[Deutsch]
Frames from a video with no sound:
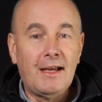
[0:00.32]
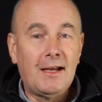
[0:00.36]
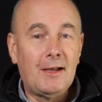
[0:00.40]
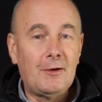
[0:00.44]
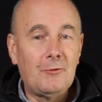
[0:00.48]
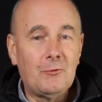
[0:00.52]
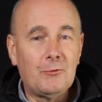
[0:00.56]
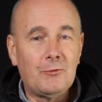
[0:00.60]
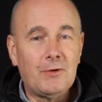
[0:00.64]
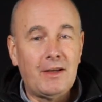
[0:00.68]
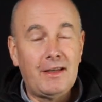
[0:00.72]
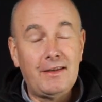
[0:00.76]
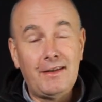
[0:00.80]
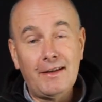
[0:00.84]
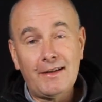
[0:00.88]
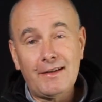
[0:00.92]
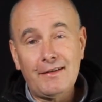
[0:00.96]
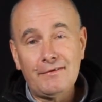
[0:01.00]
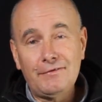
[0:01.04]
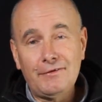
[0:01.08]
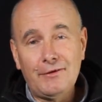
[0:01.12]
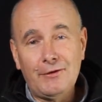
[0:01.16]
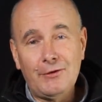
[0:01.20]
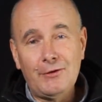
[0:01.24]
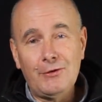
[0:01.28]
Hallo
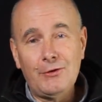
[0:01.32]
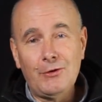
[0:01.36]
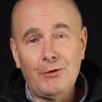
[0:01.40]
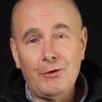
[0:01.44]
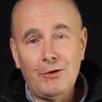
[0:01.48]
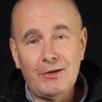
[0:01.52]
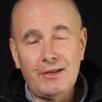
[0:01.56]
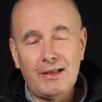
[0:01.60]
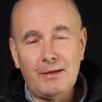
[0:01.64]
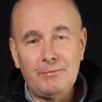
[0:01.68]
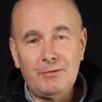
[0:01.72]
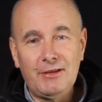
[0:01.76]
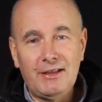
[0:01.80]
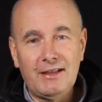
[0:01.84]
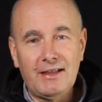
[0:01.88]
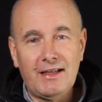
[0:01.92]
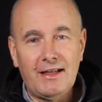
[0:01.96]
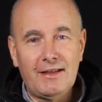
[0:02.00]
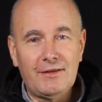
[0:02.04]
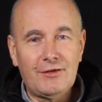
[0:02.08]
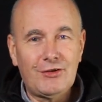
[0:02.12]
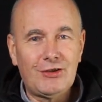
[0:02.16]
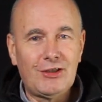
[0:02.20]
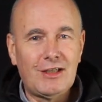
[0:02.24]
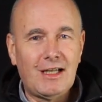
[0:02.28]
Entdeckerfreunde, heute habe ich ein
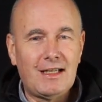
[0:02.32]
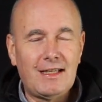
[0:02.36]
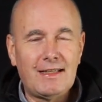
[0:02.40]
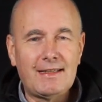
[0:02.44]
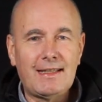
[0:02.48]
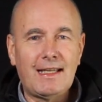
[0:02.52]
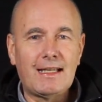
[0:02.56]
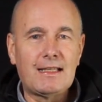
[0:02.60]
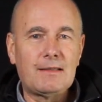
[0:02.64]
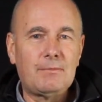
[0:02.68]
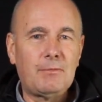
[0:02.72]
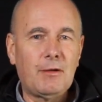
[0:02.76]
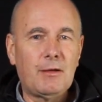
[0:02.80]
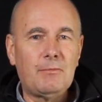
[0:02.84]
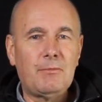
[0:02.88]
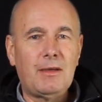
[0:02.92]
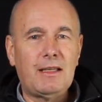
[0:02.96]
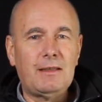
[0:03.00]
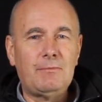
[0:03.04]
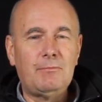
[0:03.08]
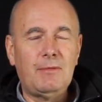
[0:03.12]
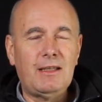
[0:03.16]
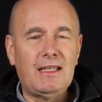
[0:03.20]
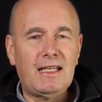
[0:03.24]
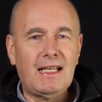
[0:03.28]
ganz schnelles
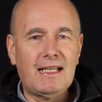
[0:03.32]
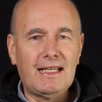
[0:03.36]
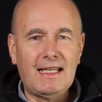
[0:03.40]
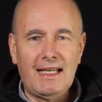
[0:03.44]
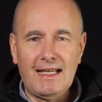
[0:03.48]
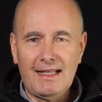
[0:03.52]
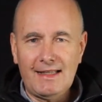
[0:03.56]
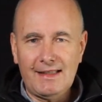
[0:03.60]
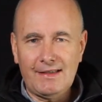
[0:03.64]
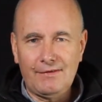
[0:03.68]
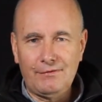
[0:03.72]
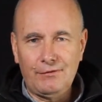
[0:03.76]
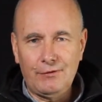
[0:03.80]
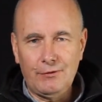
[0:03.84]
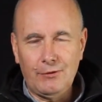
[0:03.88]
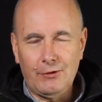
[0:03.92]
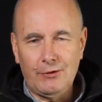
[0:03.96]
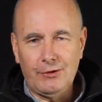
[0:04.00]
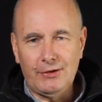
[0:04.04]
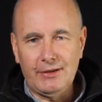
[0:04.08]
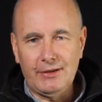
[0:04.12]
Experiment mit einer Kerze für